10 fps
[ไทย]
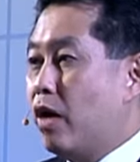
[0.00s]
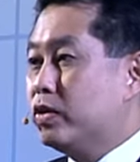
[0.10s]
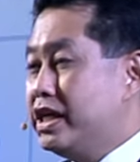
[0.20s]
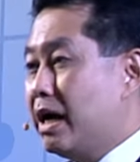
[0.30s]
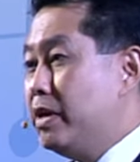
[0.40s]
เรา
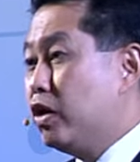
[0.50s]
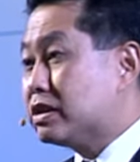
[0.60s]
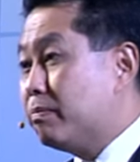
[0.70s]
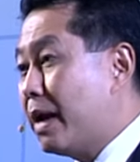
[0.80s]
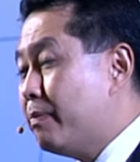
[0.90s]
ที่ยังมีรส
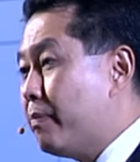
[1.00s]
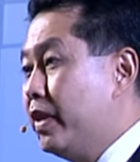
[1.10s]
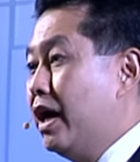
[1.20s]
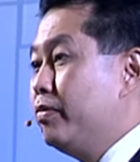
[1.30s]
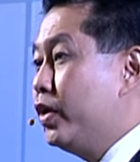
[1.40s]
สัมผัสแบบ
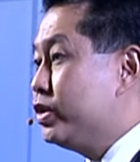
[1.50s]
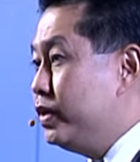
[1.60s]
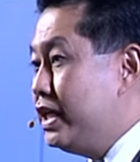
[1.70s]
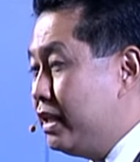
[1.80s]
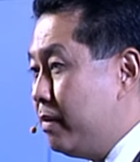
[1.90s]
เดิมด้วยเทคโนโล
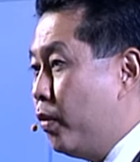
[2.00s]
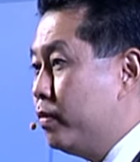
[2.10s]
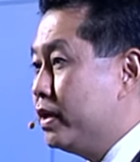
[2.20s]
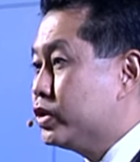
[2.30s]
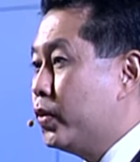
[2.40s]
ยีที่พูด
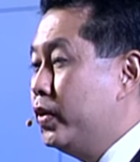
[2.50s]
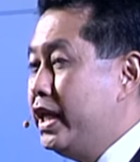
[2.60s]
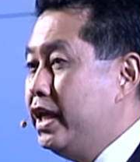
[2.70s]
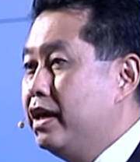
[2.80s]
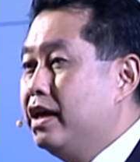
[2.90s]
เมื่อสักครู่
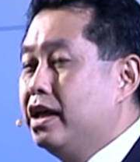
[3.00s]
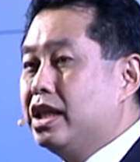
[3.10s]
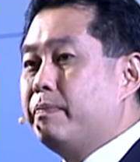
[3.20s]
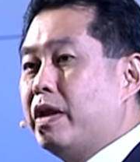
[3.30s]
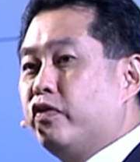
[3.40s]
นี้
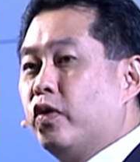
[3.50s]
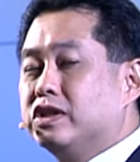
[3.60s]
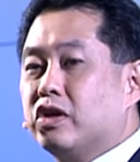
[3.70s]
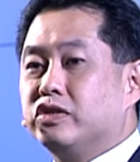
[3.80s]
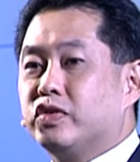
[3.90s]
ที่เป็น Food
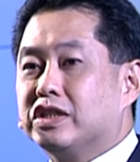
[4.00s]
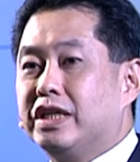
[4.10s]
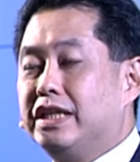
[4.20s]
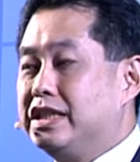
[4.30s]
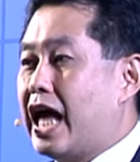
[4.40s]

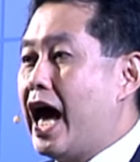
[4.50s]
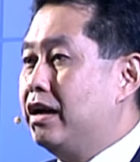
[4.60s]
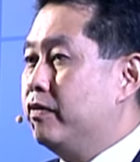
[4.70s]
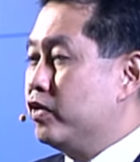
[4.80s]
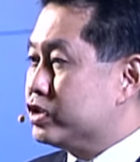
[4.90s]
Construction Design ห
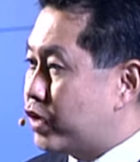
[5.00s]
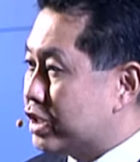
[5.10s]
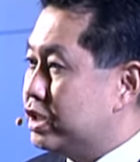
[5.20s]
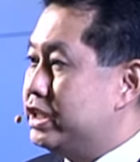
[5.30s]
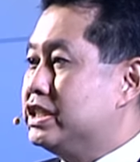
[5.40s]
รือ Food
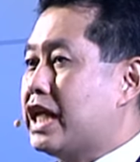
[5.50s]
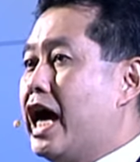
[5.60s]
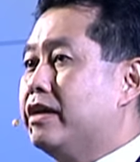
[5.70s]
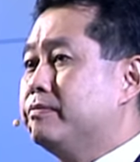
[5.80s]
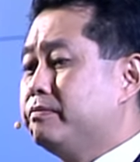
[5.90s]
Structure
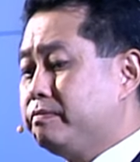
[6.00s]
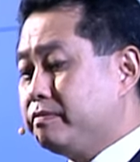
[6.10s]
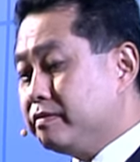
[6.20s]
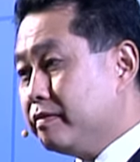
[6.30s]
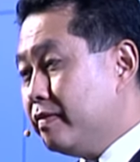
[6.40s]
Design
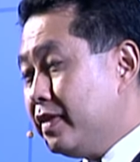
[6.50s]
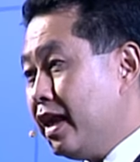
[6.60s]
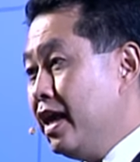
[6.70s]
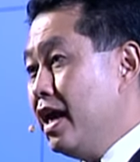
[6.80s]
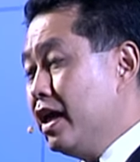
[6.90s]

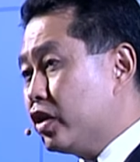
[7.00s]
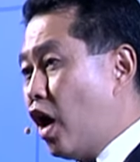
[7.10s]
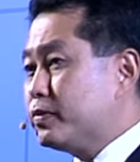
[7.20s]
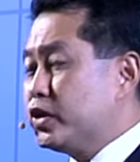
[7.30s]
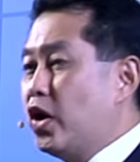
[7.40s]
ต
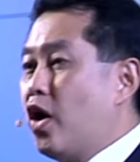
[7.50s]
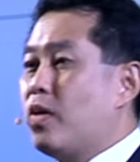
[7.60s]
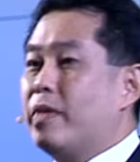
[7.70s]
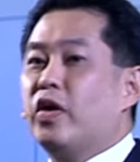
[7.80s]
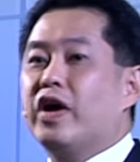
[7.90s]
อบสนองค
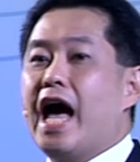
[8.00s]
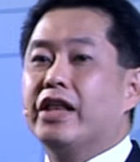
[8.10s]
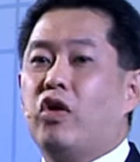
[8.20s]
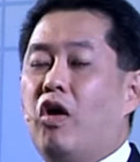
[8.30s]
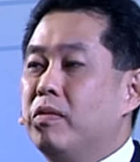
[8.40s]
วามต้องการ
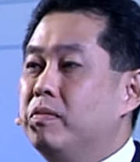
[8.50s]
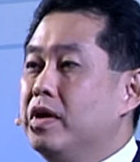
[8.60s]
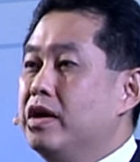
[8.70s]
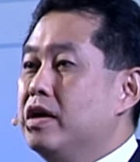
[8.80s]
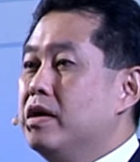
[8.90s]
ของ
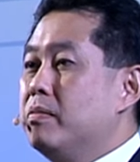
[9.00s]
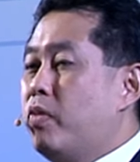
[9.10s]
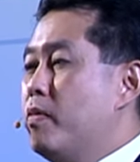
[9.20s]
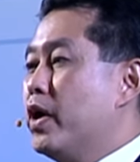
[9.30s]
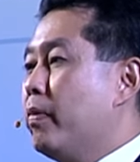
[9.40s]

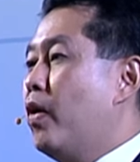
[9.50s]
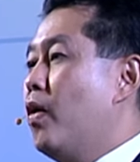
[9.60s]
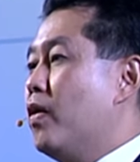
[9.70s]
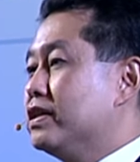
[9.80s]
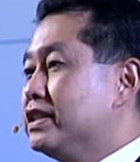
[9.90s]
ผู้บริโภ
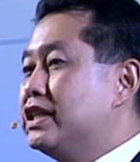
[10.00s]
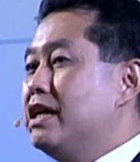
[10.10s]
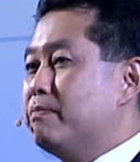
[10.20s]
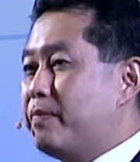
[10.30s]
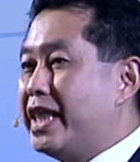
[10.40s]
คซึ่ง
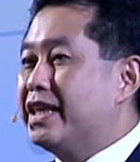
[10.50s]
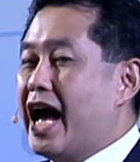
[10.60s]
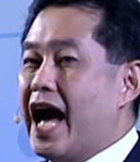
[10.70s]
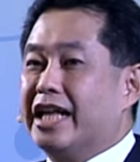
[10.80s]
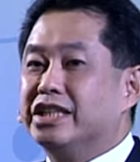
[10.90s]
เป็น
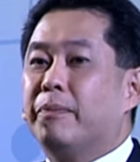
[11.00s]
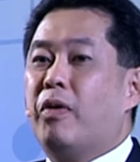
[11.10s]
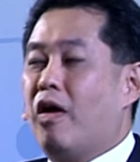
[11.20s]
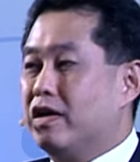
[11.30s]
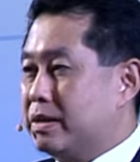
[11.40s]
อาหารเฉ
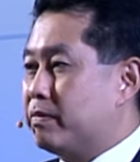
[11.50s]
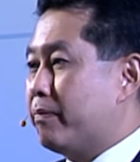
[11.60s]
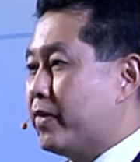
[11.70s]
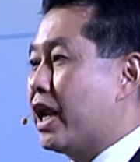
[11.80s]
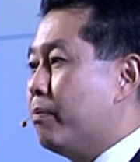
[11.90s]
พาะสำหรับ
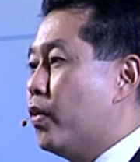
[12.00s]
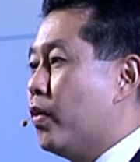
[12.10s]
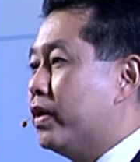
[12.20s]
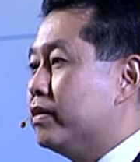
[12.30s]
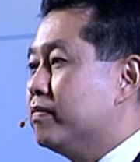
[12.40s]
แต่ละบุค
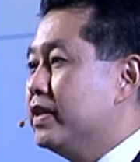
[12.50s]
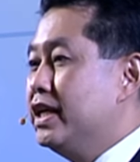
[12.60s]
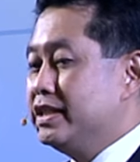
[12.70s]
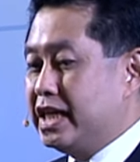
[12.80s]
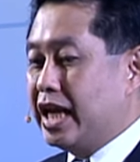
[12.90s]
คล
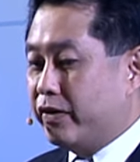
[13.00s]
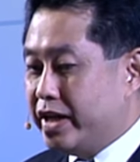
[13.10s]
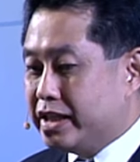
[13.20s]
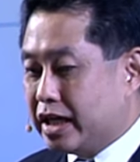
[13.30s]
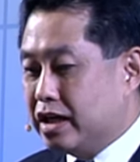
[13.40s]
สิ่งเหล่า
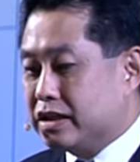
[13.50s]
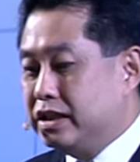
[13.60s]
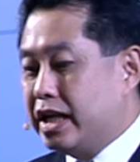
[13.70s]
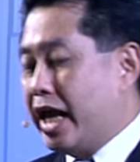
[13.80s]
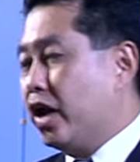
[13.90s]
นี้จะเกิดขึ้
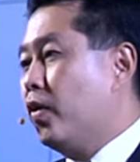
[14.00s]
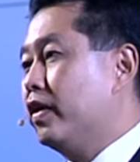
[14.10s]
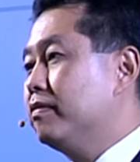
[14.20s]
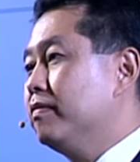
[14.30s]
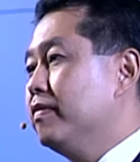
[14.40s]
นในอนาคต